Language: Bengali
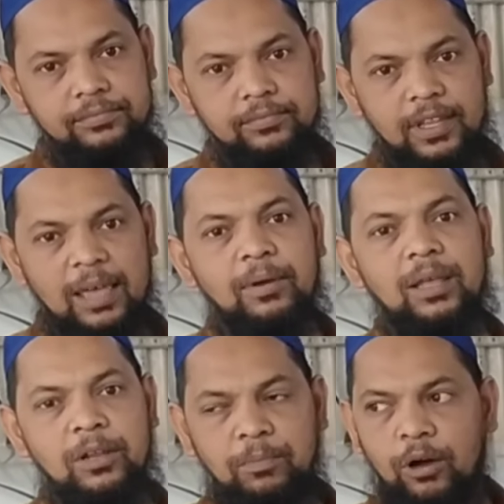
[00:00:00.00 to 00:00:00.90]
ঠিক আছে
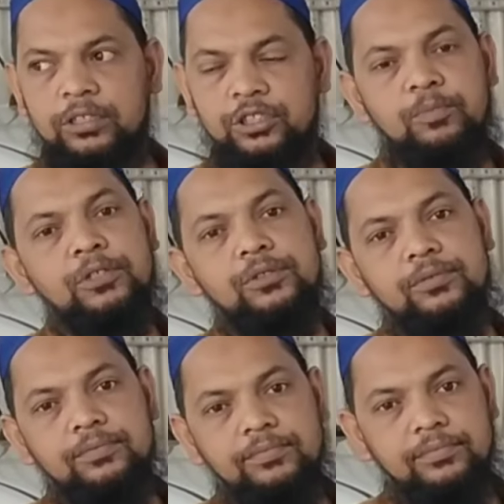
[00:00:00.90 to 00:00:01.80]
অ্যাভেলেবেল পাওয়া যায় সব কিছু
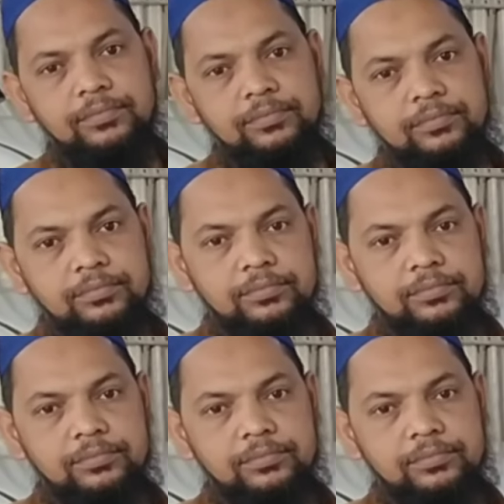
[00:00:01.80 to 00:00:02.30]
আচ্ছা